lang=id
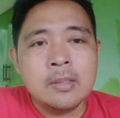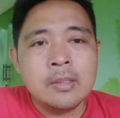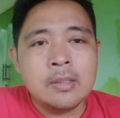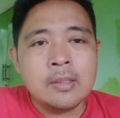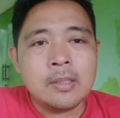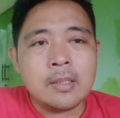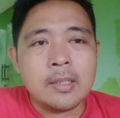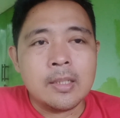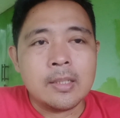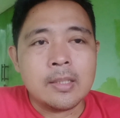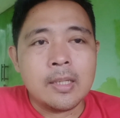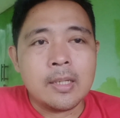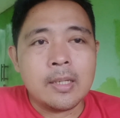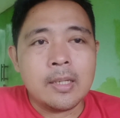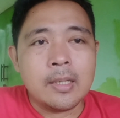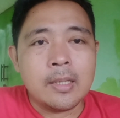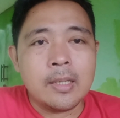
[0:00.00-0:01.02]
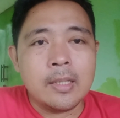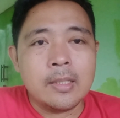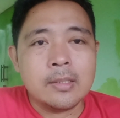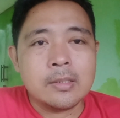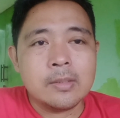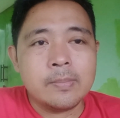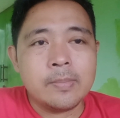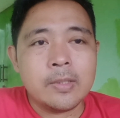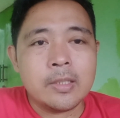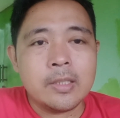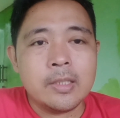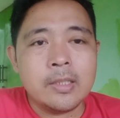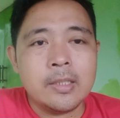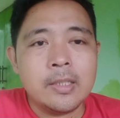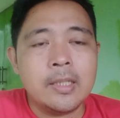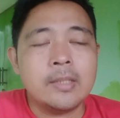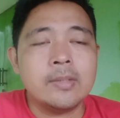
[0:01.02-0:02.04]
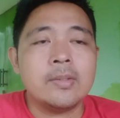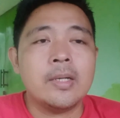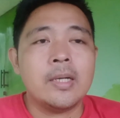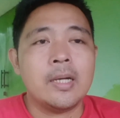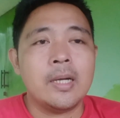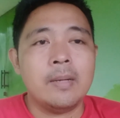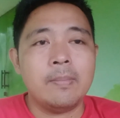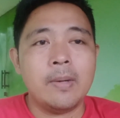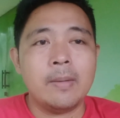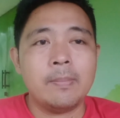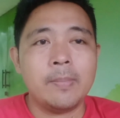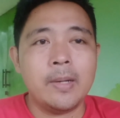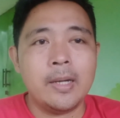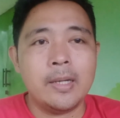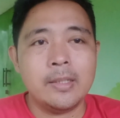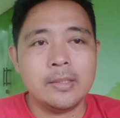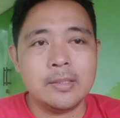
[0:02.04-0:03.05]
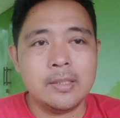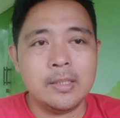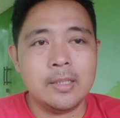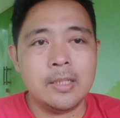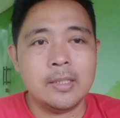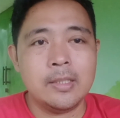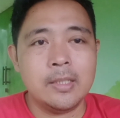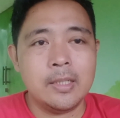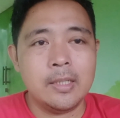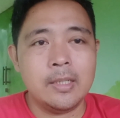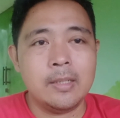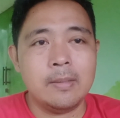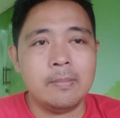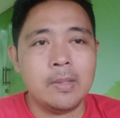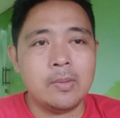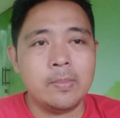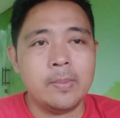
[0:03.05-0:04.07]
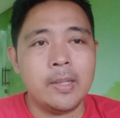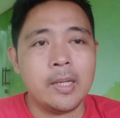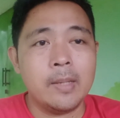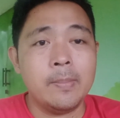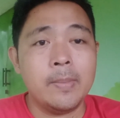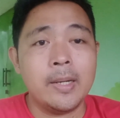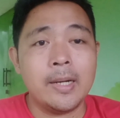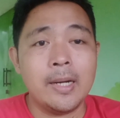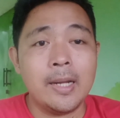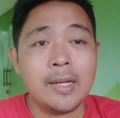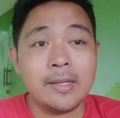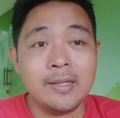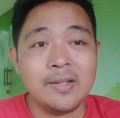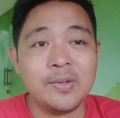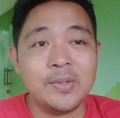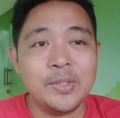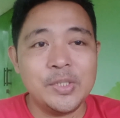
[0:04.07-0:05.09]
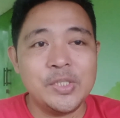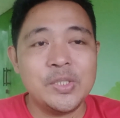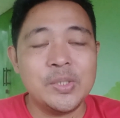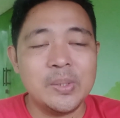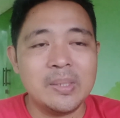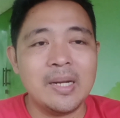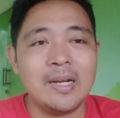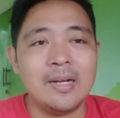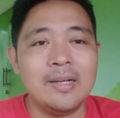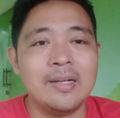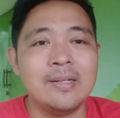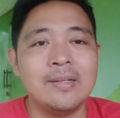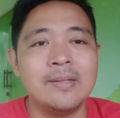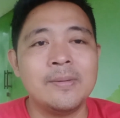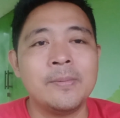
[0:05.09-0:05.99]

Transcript: ternyata gagal seperti ini ya udah nggak apa-apa istilahnya ya mau bagaimana lagi kondisional ya